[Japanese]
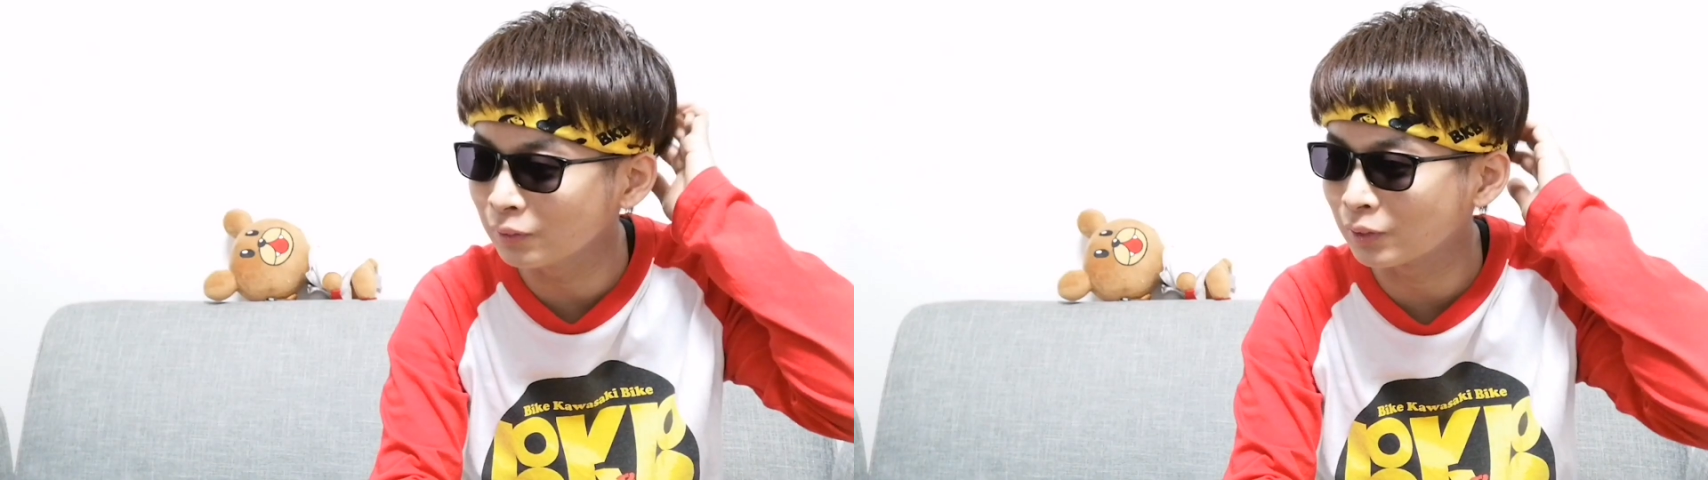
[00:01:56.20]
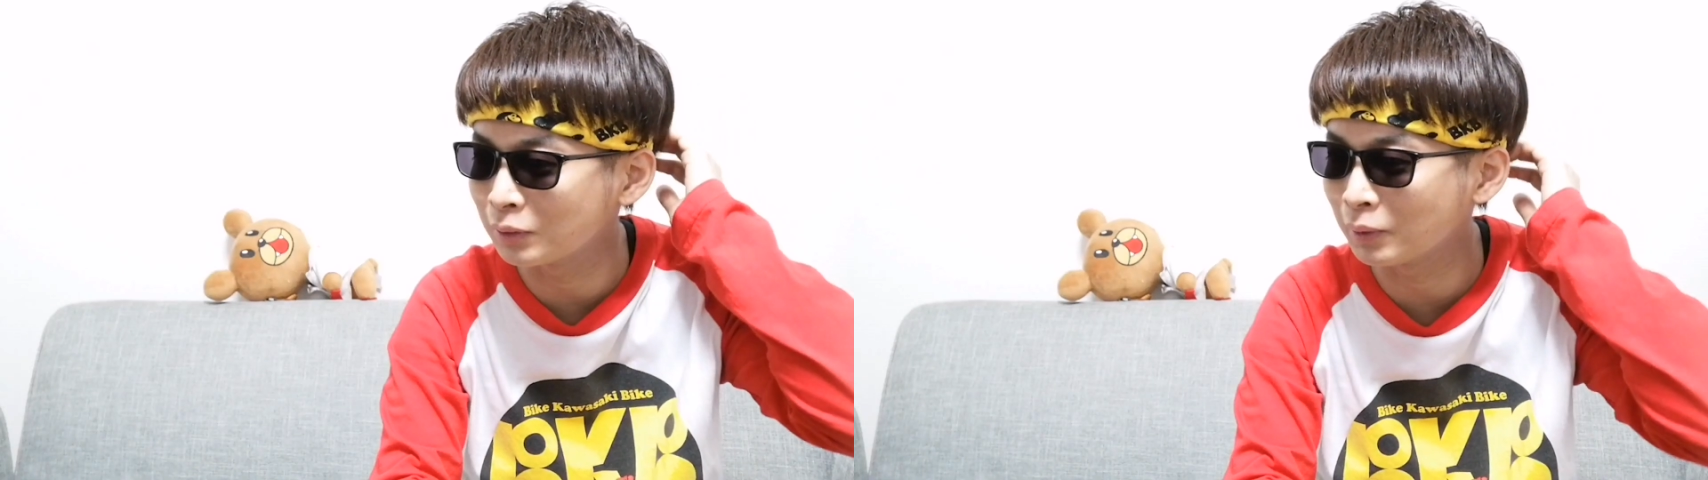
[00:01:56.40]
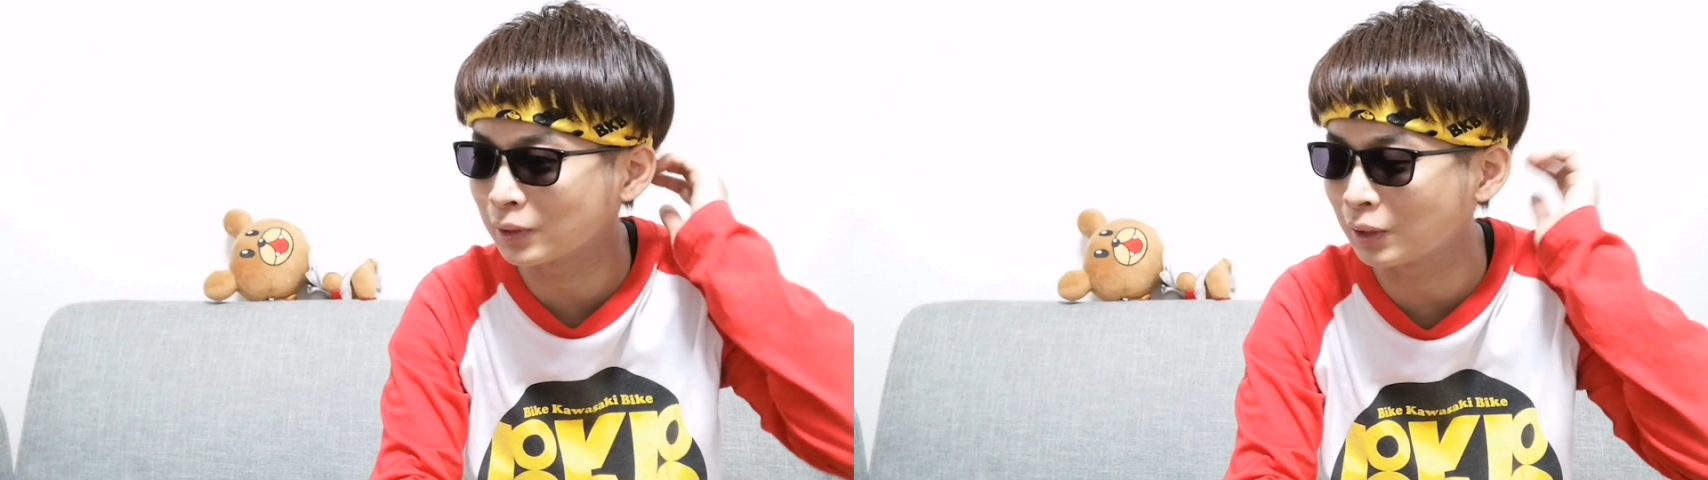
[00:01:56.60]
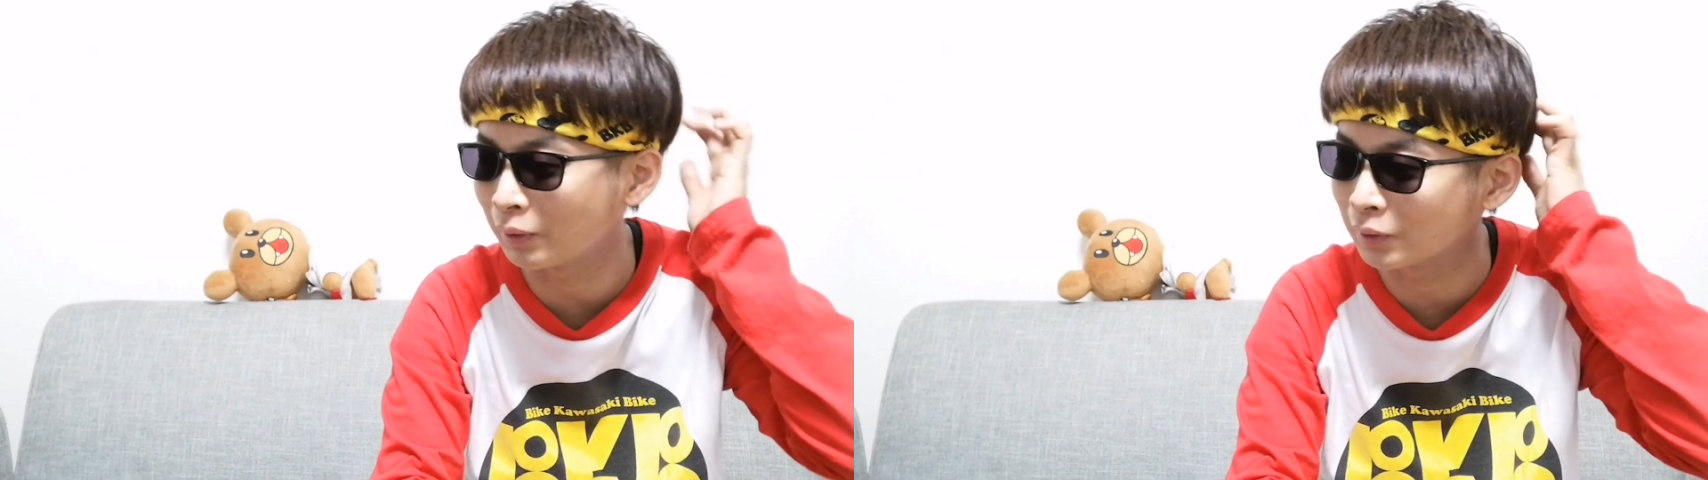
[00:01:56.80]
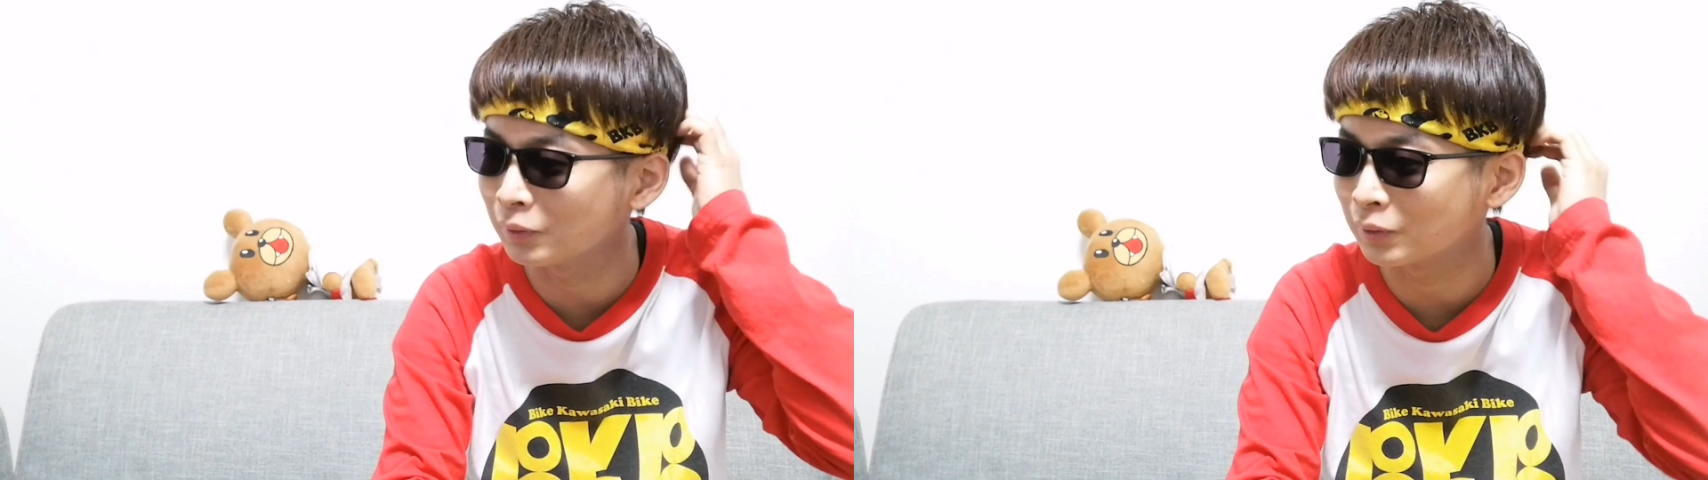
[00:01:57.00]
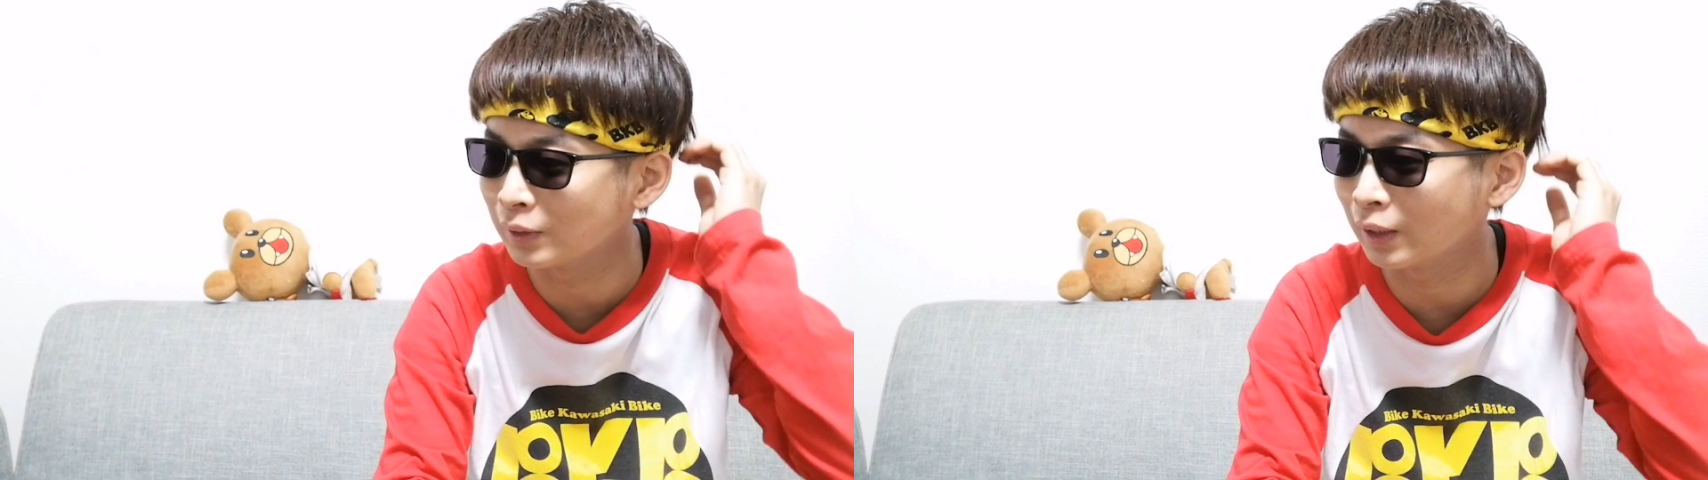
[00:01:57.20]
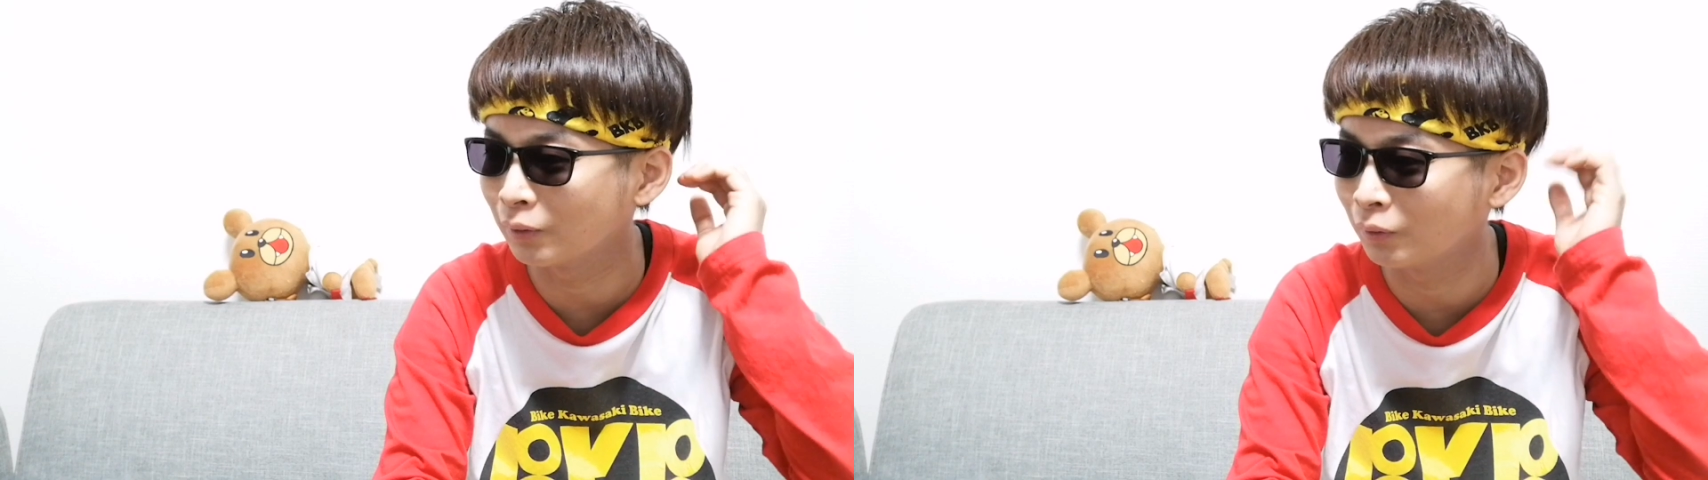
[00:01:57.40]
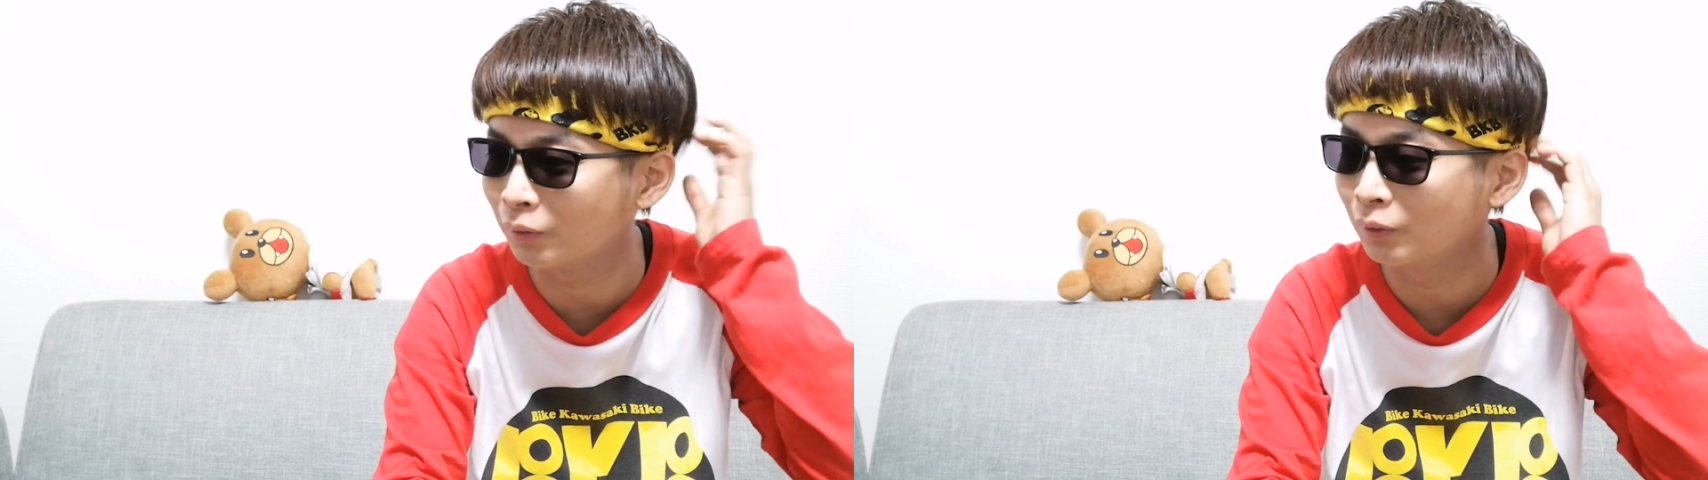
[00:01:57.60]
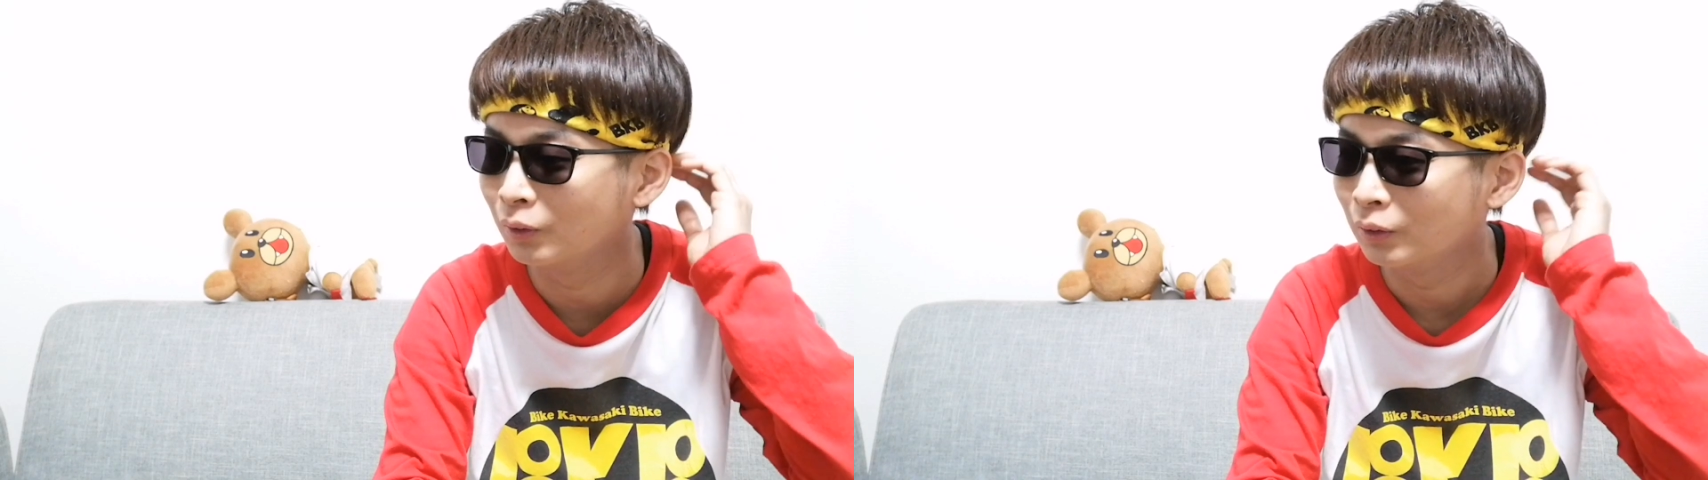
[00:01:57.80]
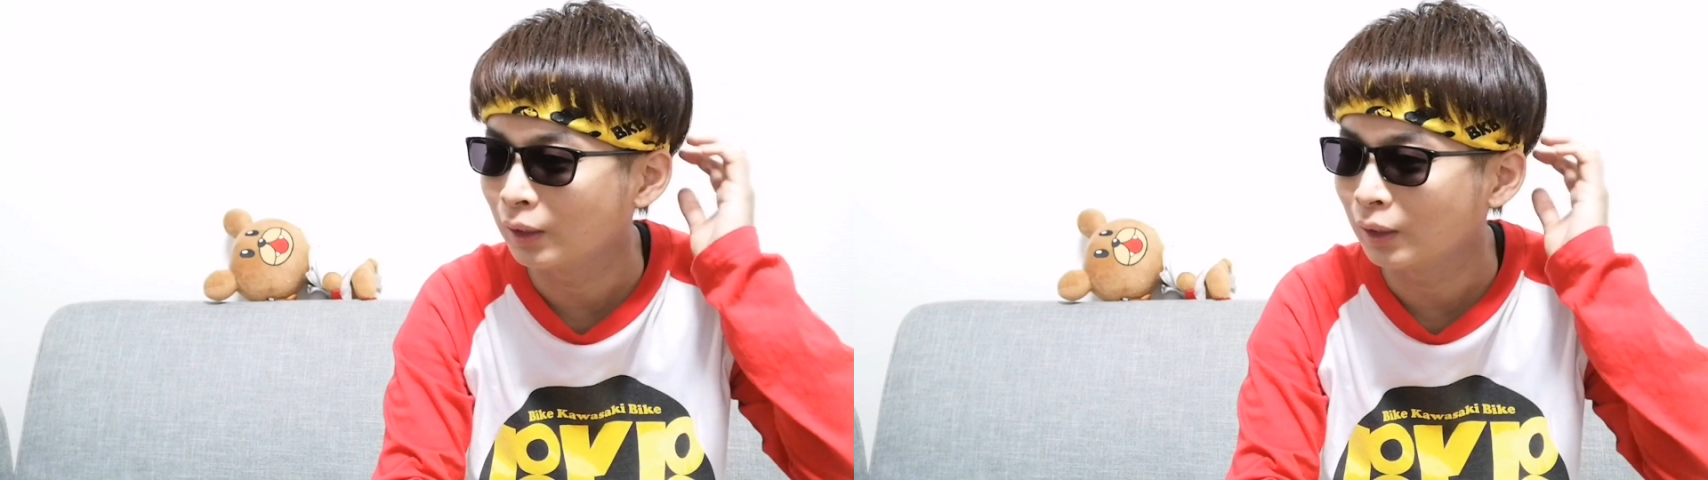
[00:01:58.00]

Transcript: 想としましては、そうですね、あの、